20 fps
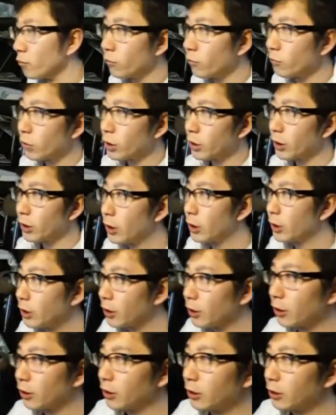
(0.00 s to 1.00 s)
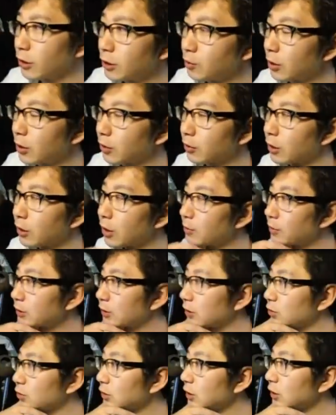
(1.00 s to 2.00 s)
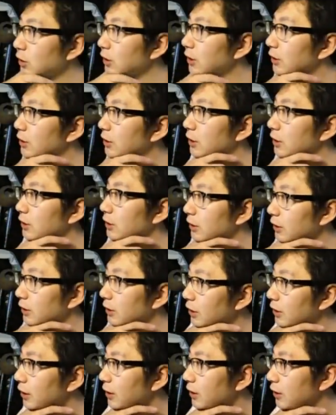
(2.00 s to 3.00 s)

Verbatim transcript: んで、えー、90がありましてそしてリーナさんね